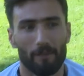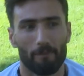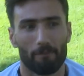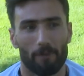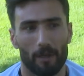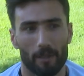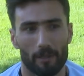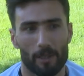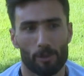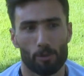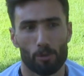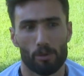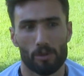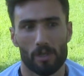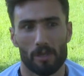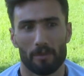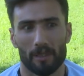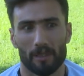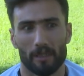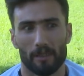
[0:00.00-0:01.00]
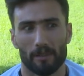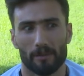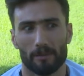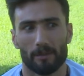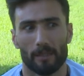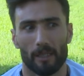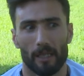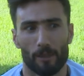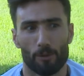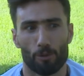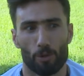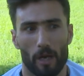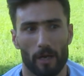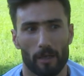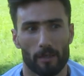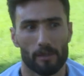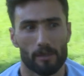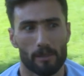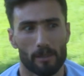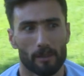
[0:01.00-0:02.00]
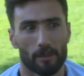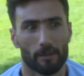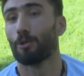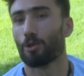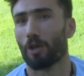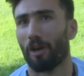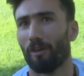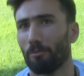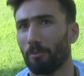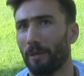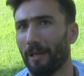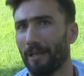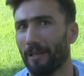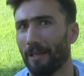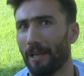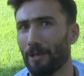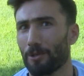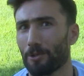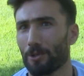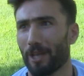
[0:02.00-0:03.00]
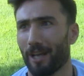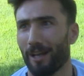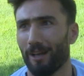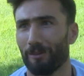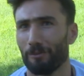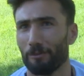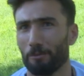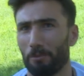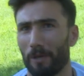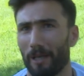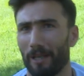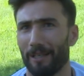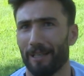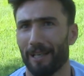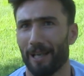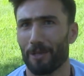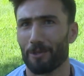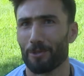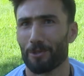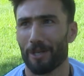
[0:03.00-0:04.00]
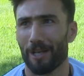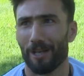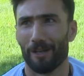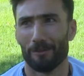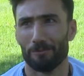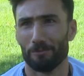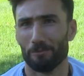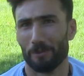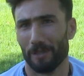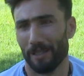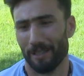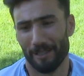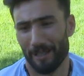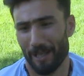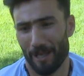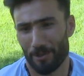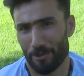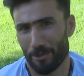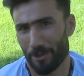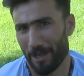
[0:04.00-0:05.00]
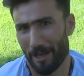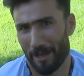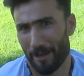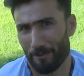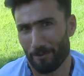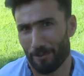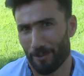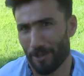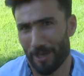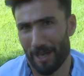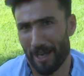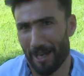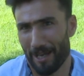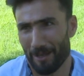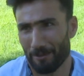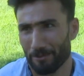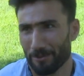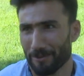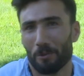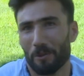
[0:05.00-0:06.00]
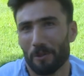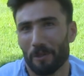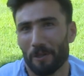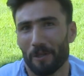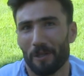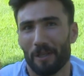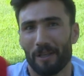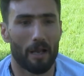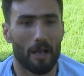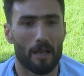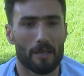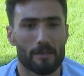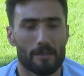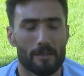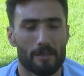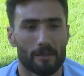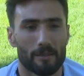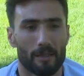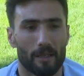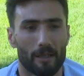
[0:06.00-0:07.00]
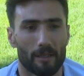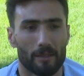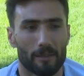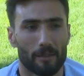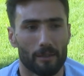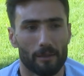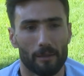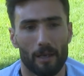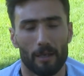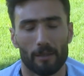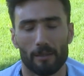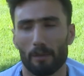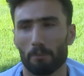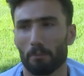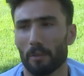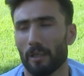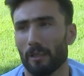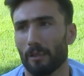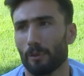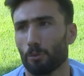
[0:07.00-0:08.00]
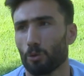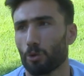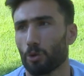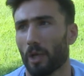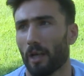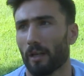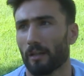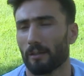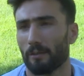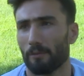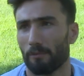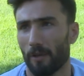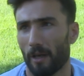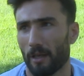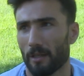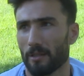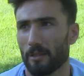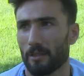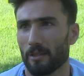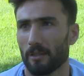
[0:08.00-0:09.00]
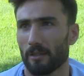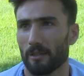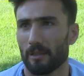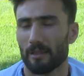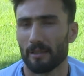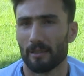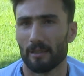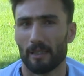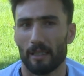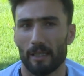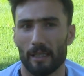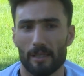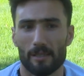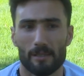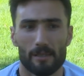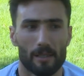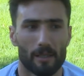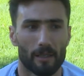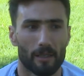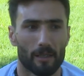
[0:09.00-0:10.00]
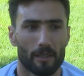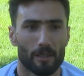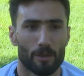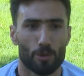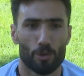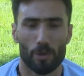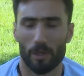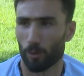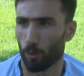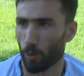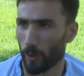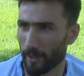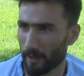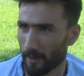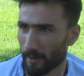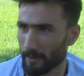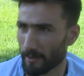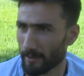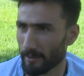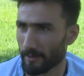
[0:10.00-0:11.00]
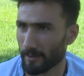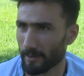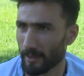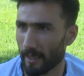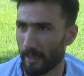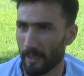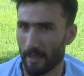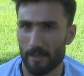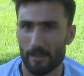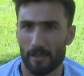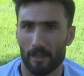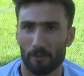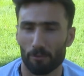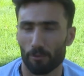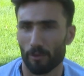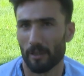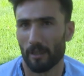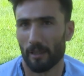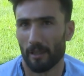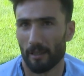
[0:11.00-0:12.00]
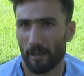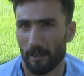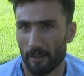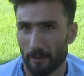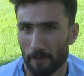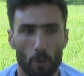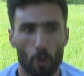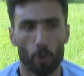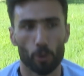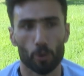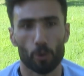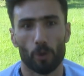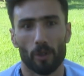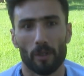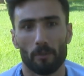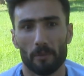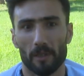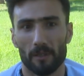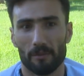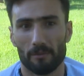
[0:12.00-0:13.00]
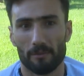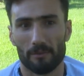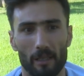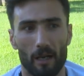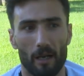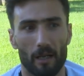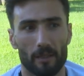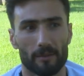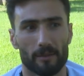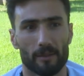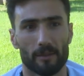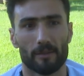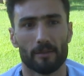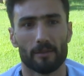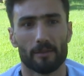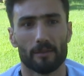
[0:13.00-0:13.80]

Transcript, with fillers: Valla son zamanların trend şarkısı. Çav bella çav bella çav bella çav çav. Ne o şarkı? Aslında yıllardan beridir bu şarkı var. Gerekse Che Guevara'nın gerekse Fidel'in o dönemin artık